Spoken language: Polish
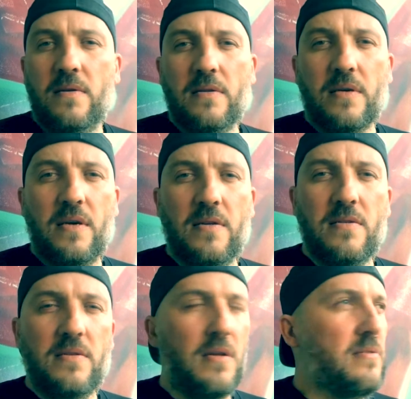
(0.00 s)
takiej
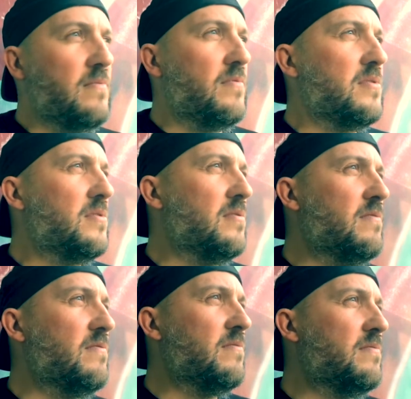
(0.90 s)
inicjacji właśnie
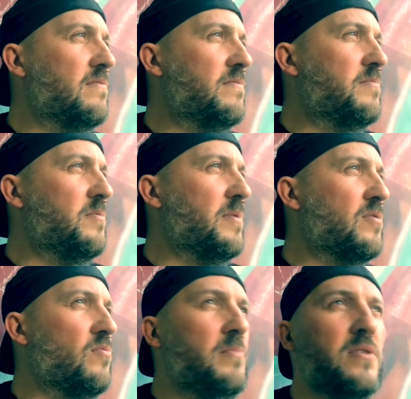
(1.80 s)
w
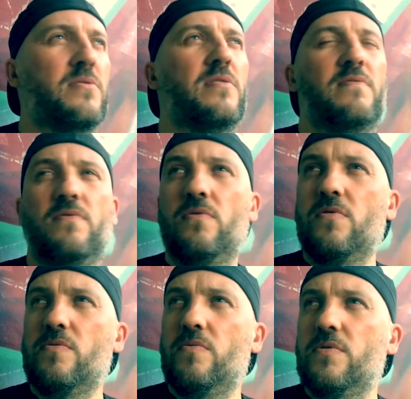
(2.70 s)
przypadku mężczyzn w
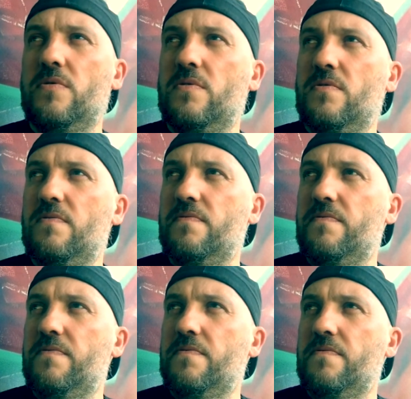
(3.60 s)
dorosłość,
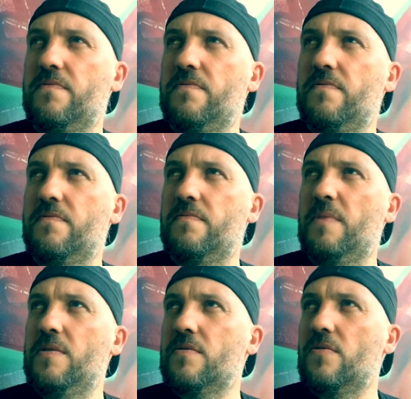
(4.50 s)
w
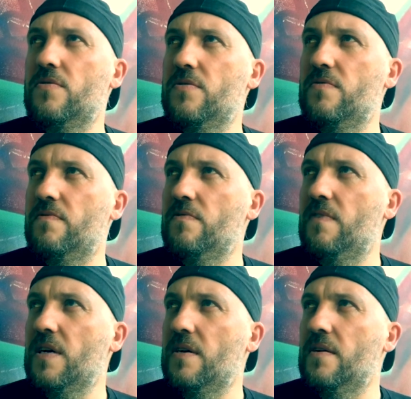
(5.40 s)
męskość, w
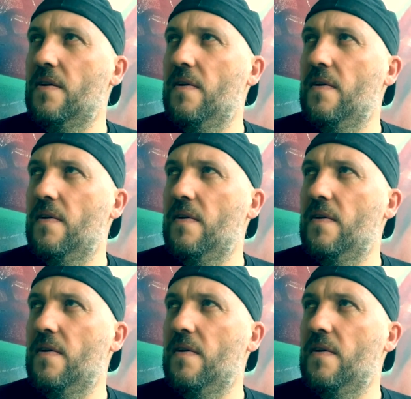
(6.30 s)
odwagę.